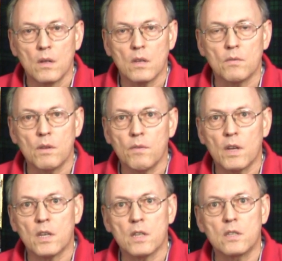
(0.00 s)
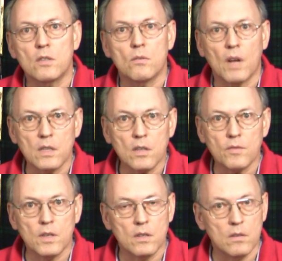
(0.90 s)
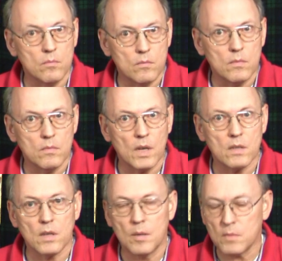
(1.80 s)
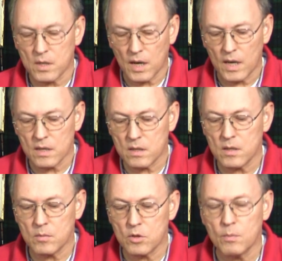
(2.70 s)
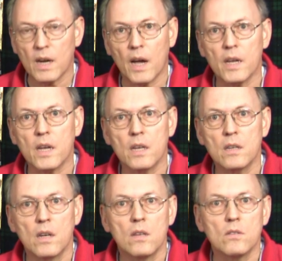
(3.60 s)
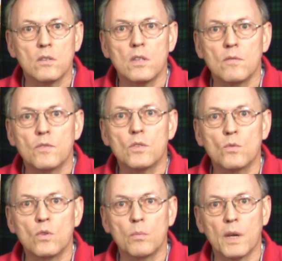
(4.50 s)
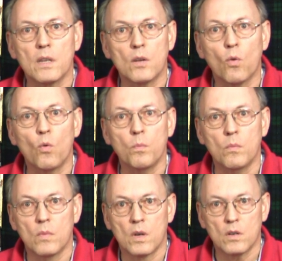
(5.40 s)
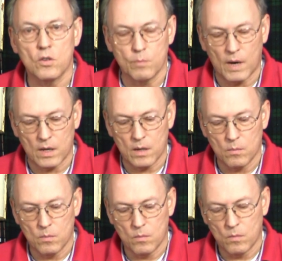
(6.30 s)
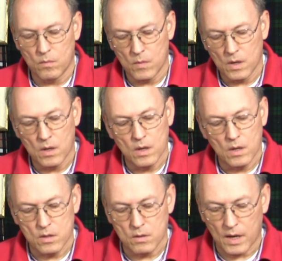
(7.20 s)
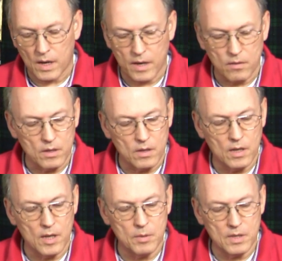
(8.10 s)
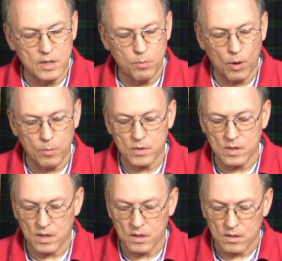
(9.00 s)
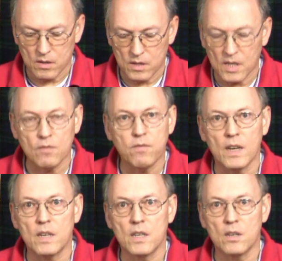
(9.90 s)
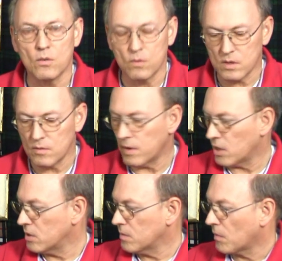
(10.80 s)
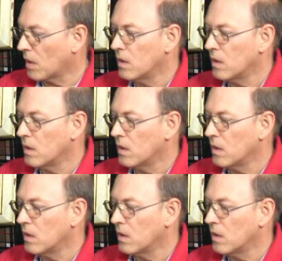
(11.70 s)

Deswegen werde ich jetzt nicht so ganz auf die extremen Details im Geschmack eingehen, sondern ihnen versuchen, mehr den groben Geschmack zu erklären. Oh, ich liebe dieses Blob und diese dickwandigen großen Flaschen.